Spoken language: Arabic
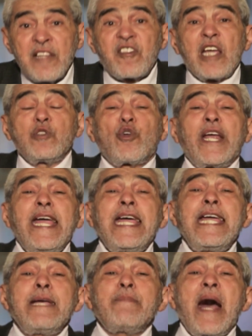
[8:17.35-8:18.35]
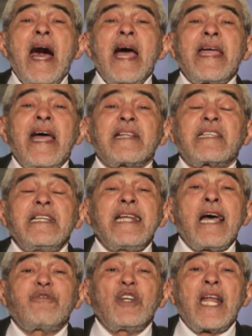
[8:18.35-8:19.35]
سنريهم
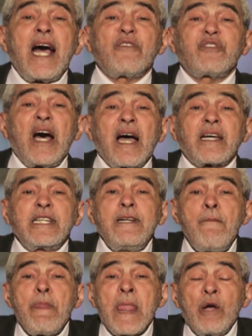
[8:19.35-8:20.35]
اياتنا في الافاق